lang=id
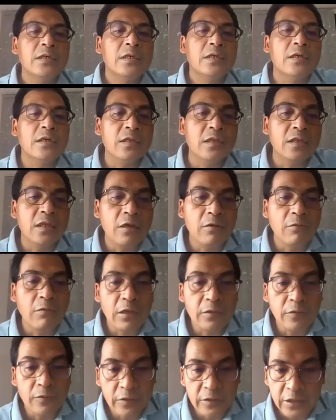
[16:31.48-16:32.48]
Rentang
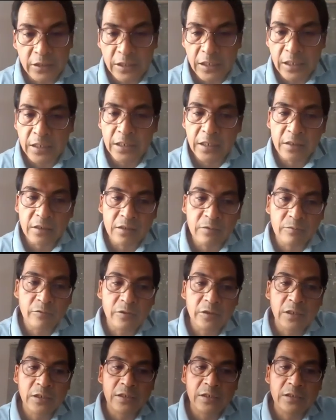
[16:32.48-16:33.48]
waktu inilah yang
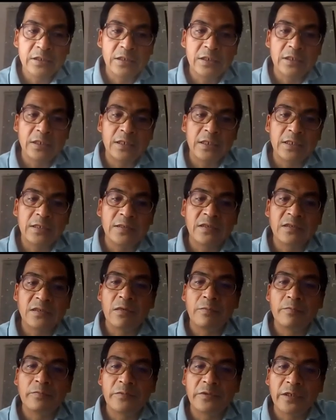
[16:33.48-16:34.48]
kemudian dijadikan
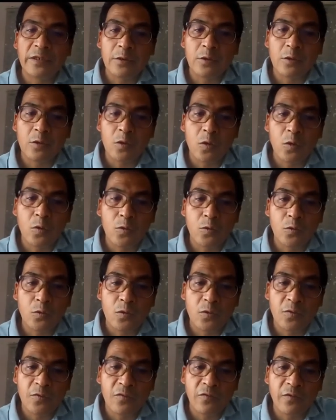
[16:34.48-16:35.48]
subjek
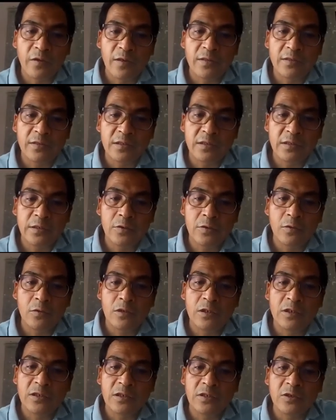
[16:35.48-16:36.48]
kontroversi
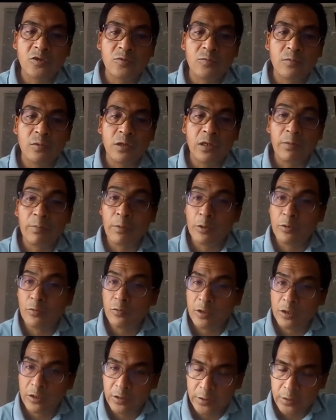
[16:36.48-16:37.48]
oleh sejumlah
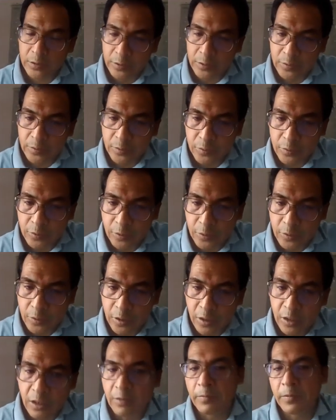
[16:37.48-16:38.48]
penulis,
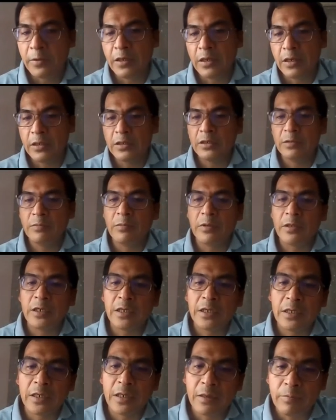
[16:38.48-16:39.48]
apalagi
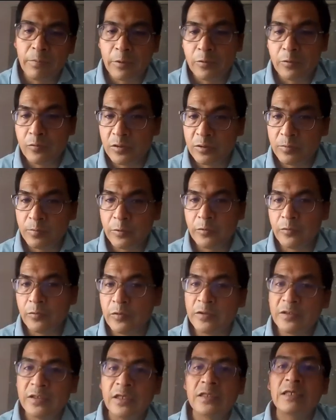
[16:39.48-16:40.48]
mereka
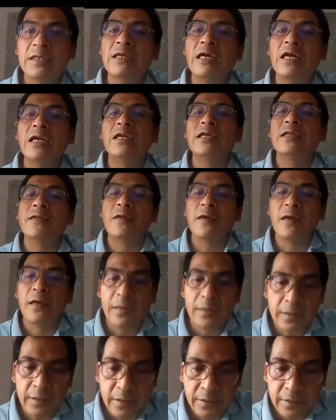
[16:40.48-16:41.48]
penulis-penulis yang tidak
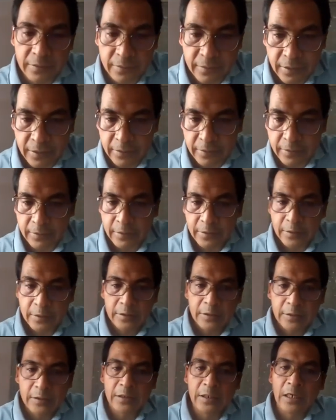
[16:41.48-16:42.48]
netral, yang yang
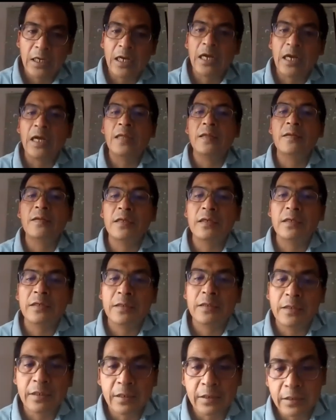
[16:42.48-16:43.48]
yang anti
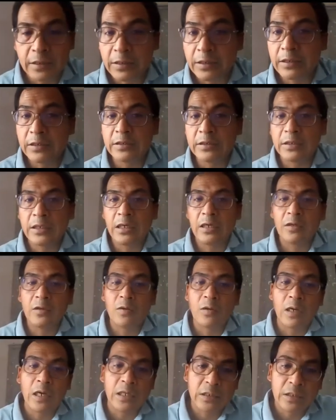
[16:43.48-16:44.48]
dengan gereja
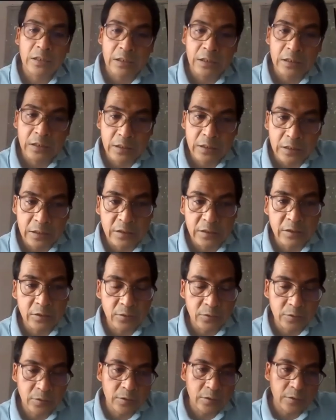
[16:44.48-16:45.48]
atau anti
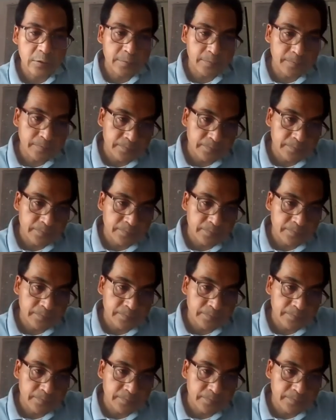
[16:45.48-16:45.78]
Kristus.